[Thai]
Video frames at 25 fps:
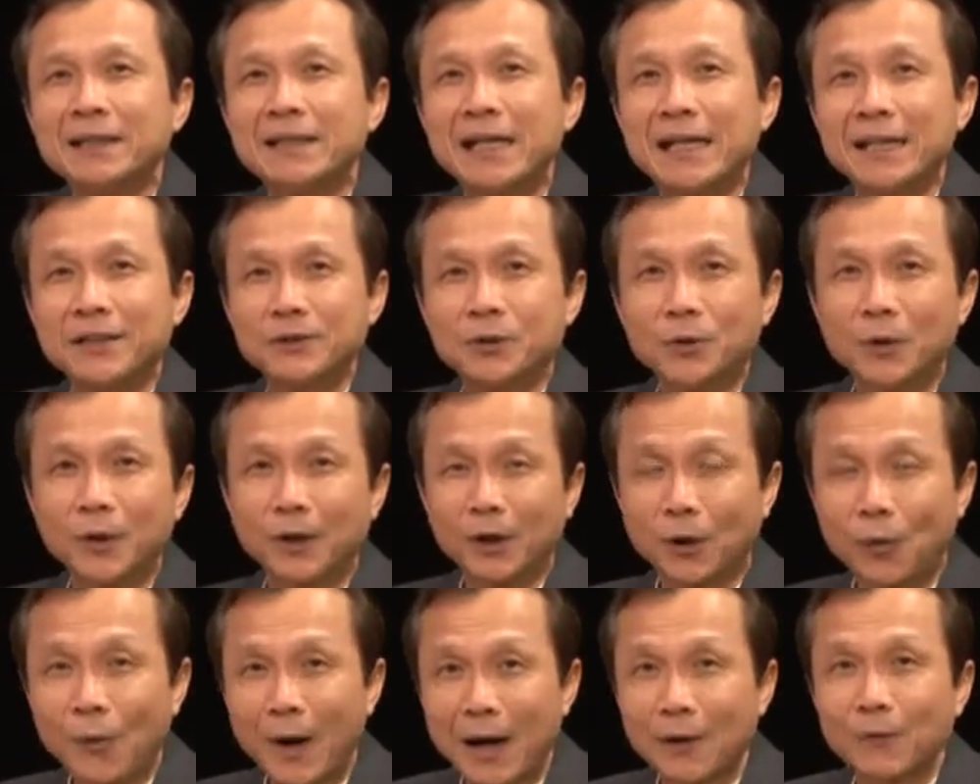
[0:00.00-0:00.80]
ในช่วง
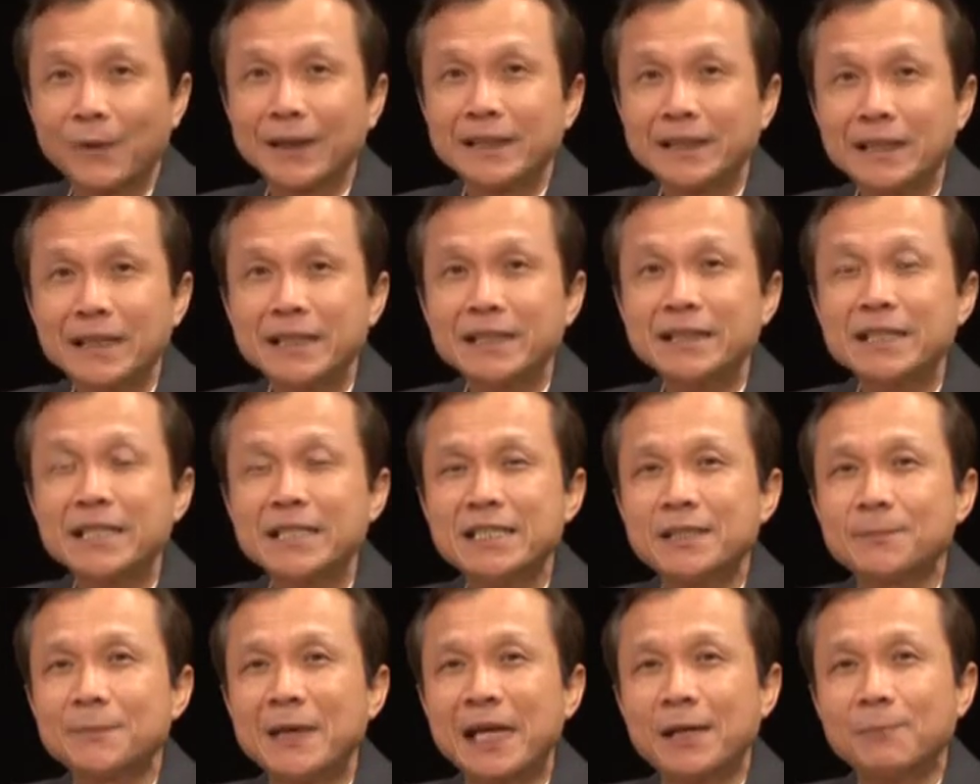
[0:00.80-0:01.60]
ระหว่างวัน
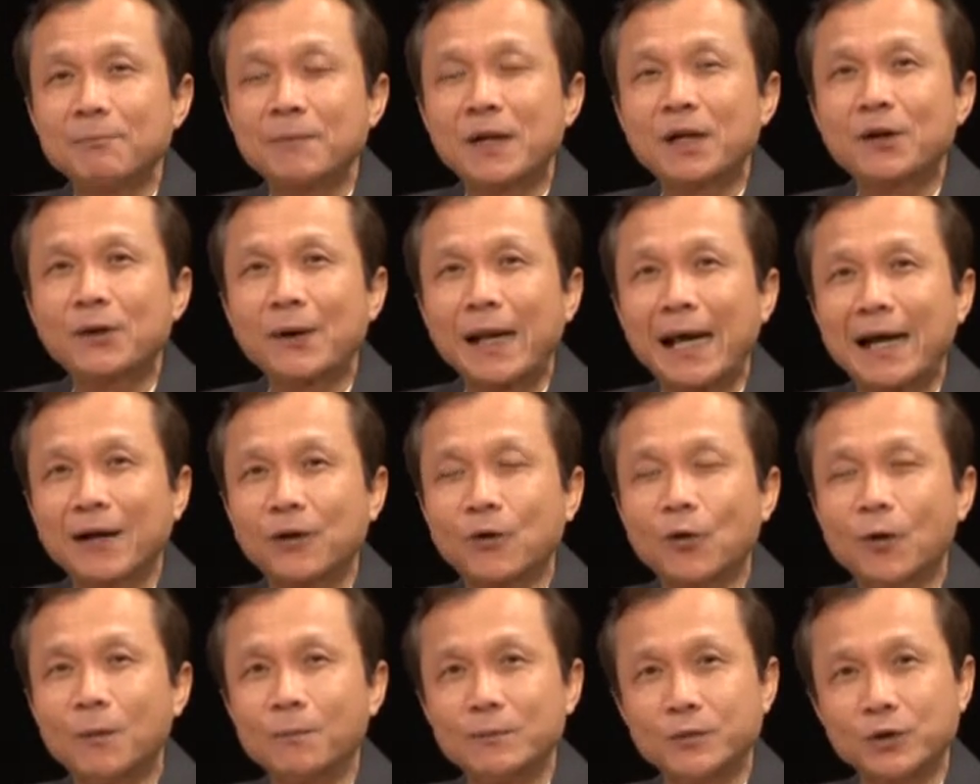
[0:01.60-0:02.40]
ที่ 21 มกรา
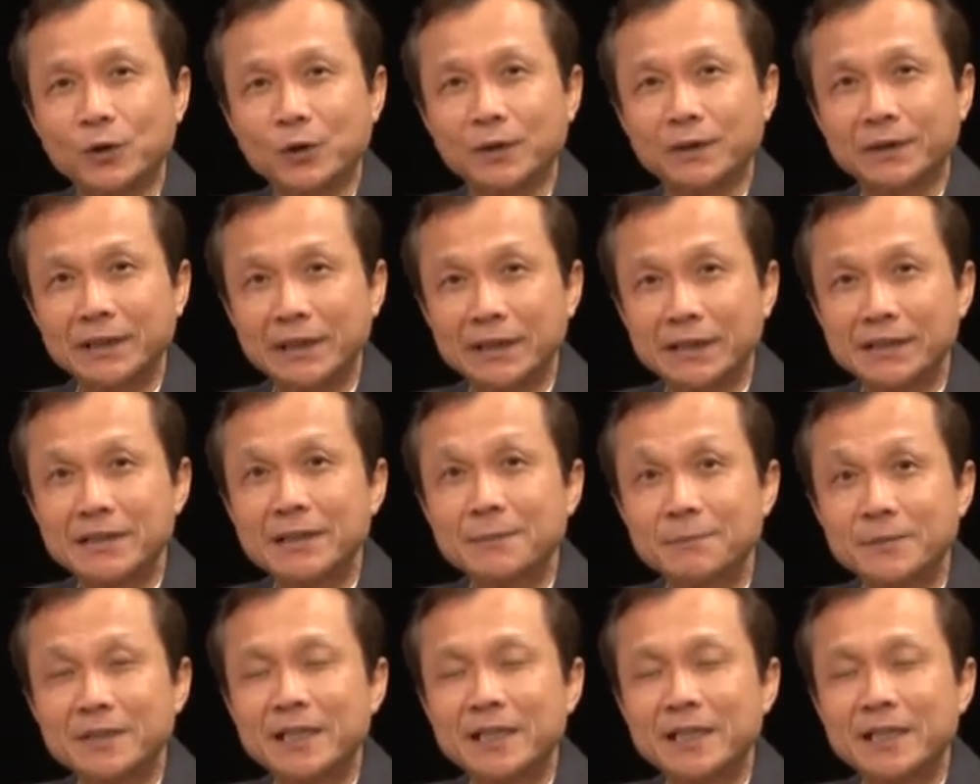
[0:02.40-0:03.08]
คมจนถึง